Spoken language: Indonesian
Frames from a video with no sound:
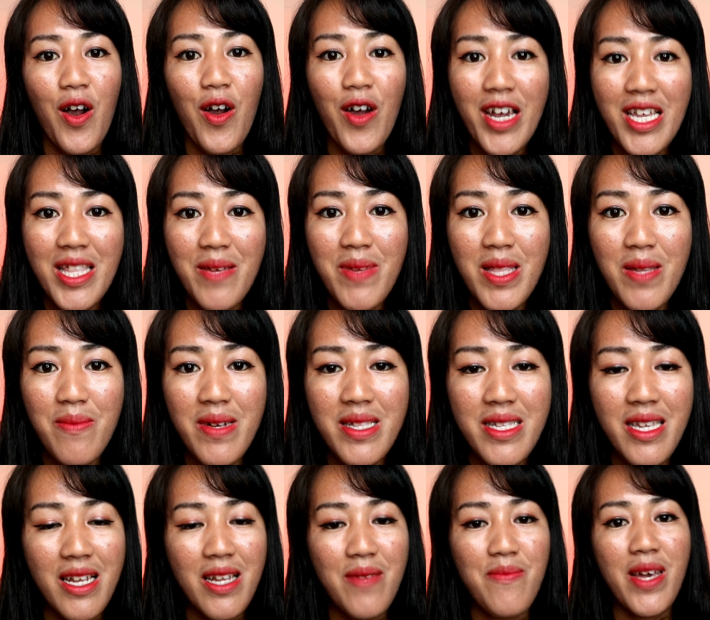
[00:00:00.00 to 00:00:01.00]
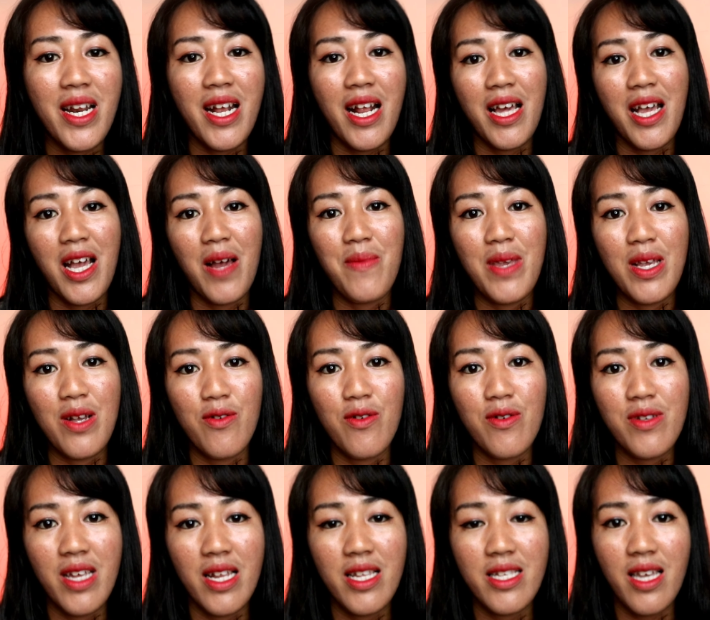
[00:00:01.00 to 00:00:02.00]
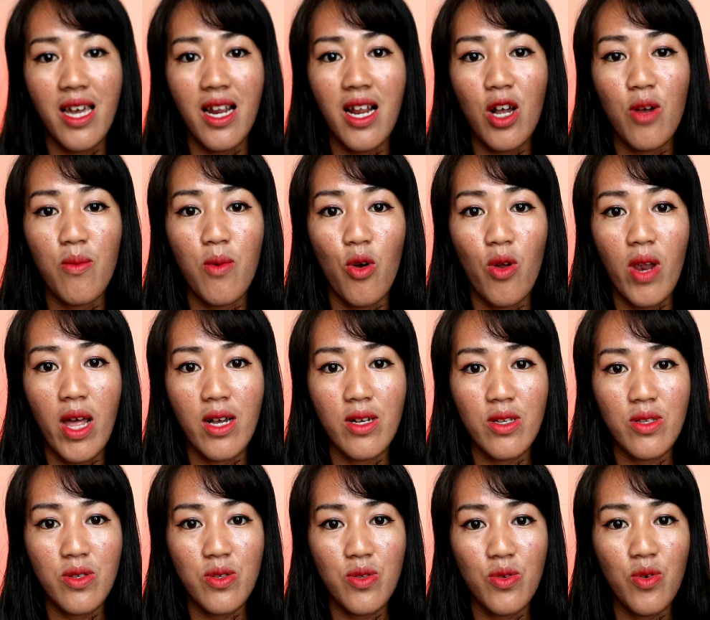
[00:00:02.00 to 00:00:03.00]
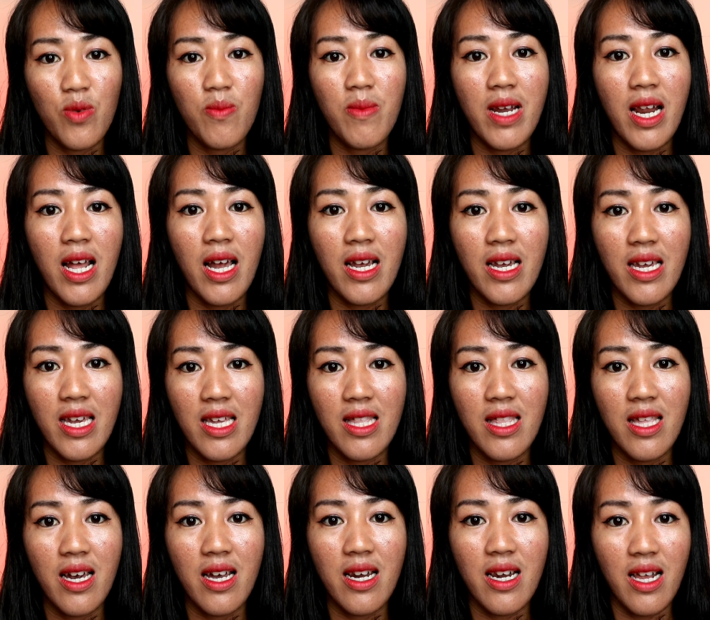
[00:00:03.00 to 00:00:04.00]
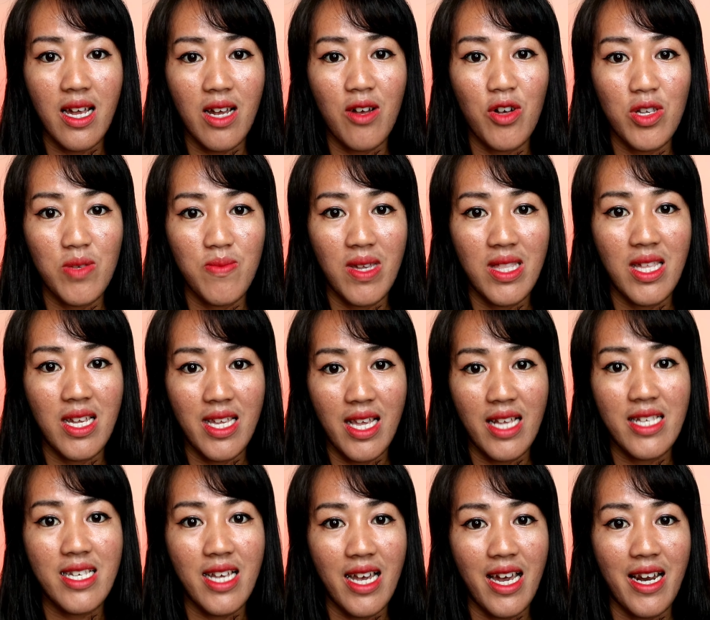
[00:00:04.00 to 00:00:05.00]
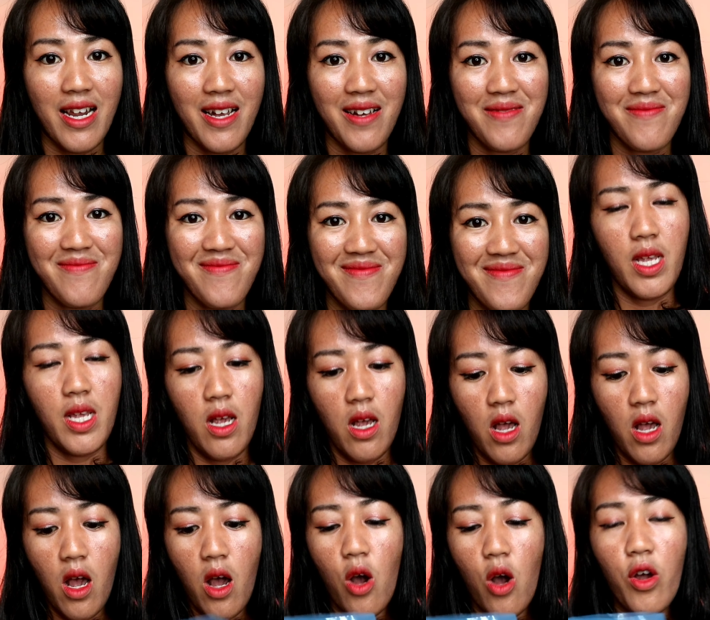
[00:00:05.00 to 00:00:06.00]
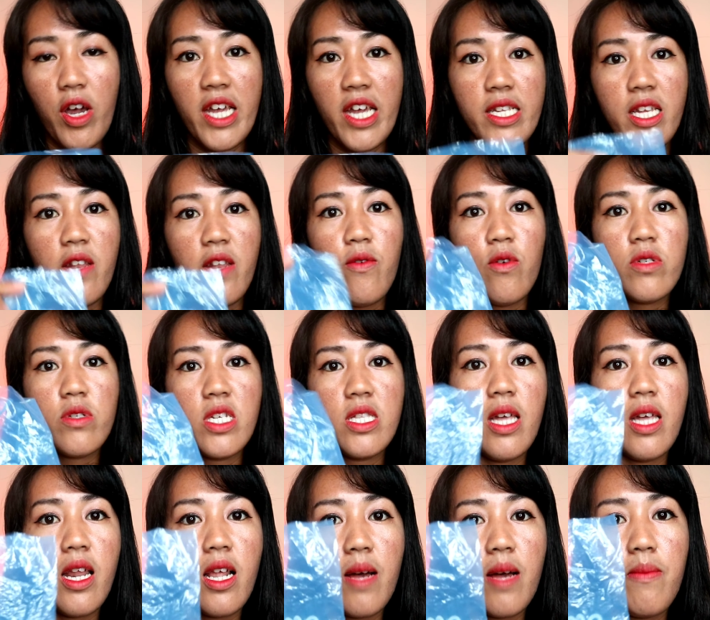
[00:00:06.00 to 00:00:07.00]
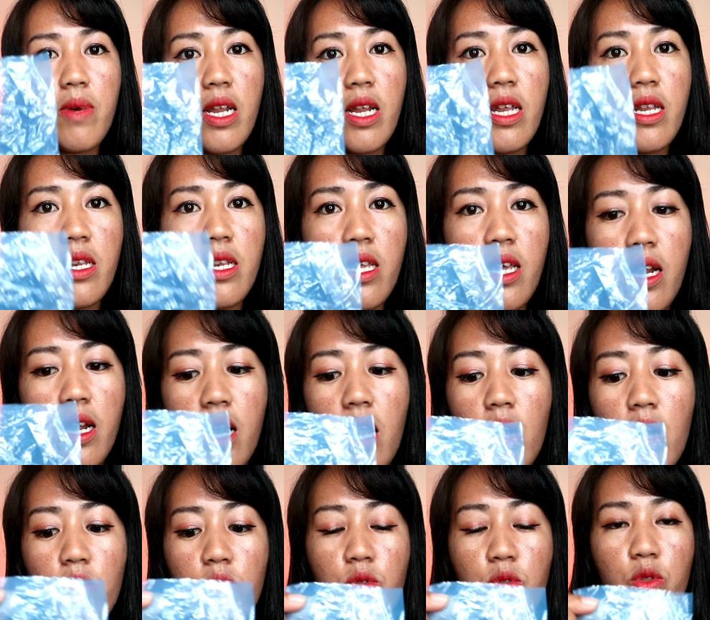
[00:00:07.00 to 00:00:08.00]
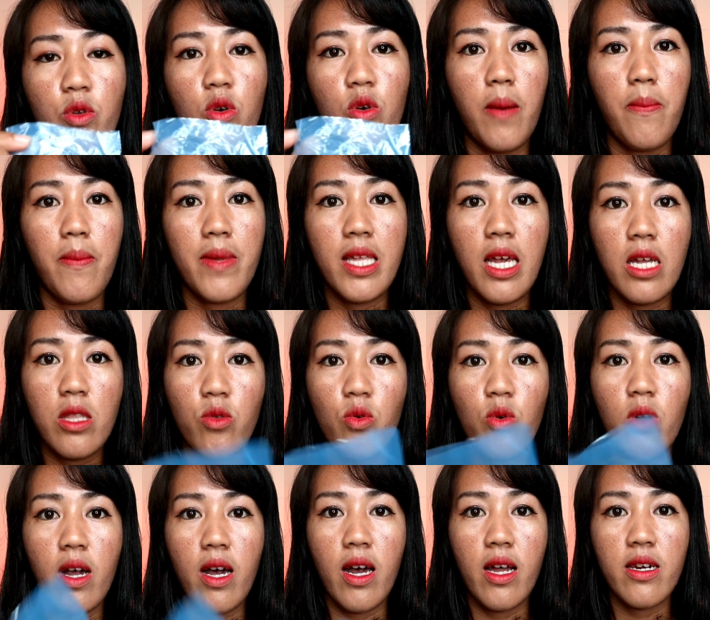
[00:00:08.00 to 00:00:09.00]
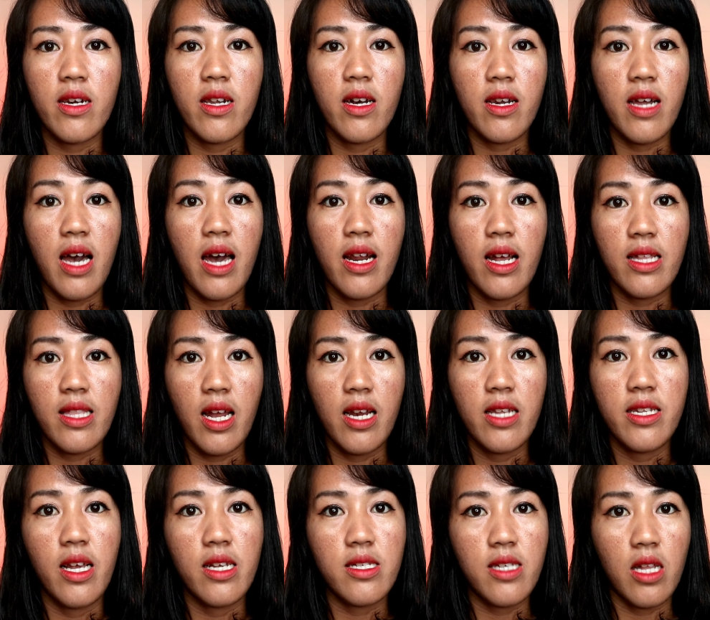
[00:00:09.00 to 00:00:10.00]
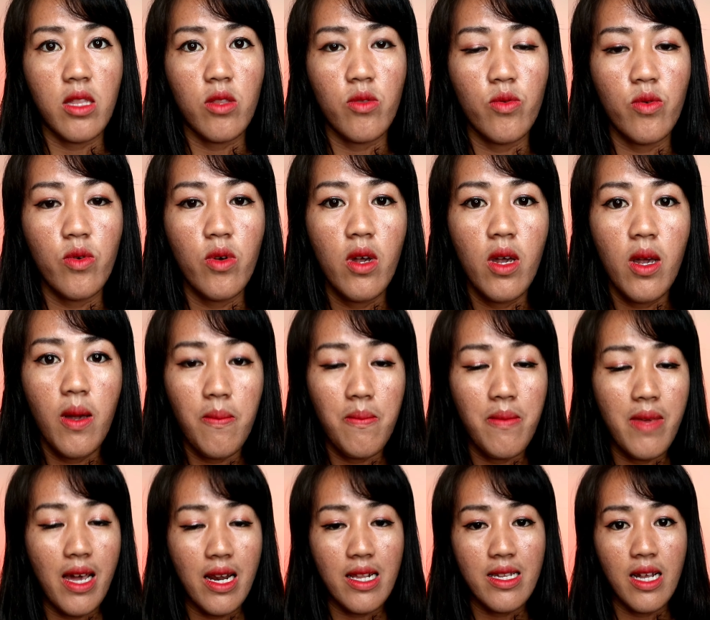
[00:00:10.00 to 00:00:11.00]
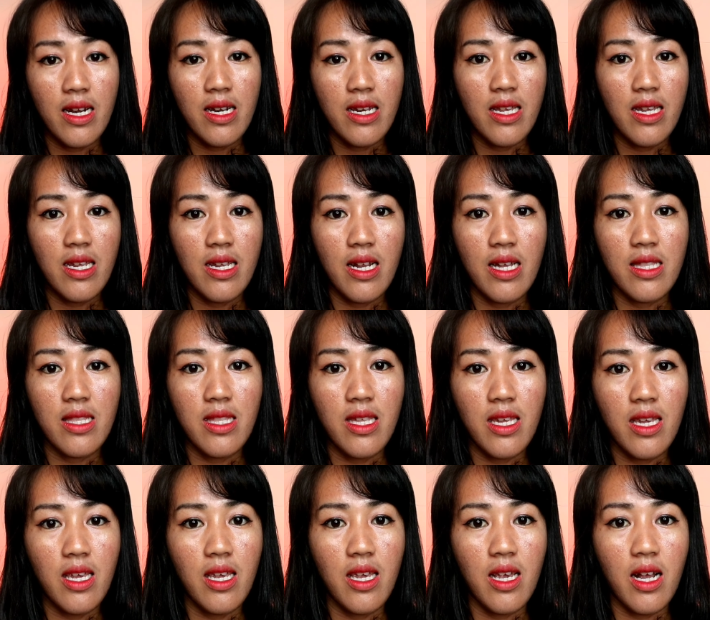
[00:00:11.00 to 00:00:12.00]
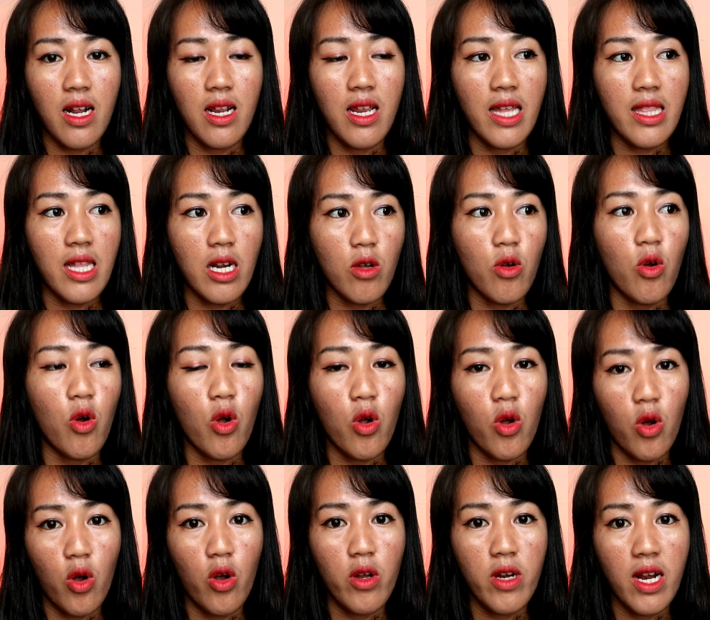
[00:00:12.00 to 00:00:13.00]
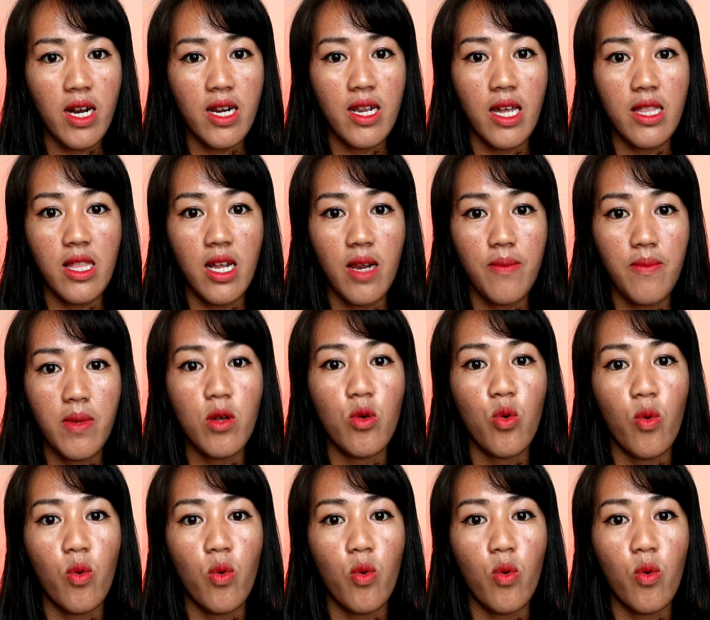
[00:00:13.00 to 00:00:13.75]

oke teman-teman jadi biar kalian gak bingung jadi sekarang aku mau langsung merakit rak kosmetiknya sekarang Oke, jadi fungsi dari rubber ini adalah untuk menyatukan rak-rak tadi jadi satu biar jadi nanti kelihatan kokoh dan kelihatan lebih